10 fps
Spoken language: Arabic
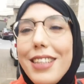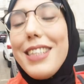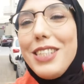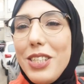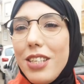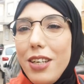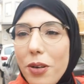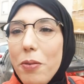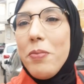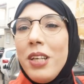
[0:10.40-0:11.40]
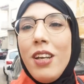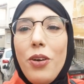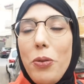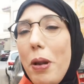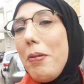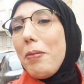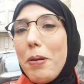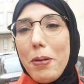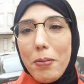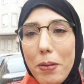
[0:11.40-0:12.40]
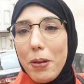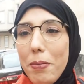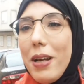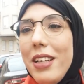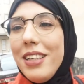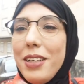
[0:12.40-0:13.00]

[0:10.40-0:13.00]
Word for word: كنت كنسجل لكم وبلا بلا بلا بلا بلا بلا بلا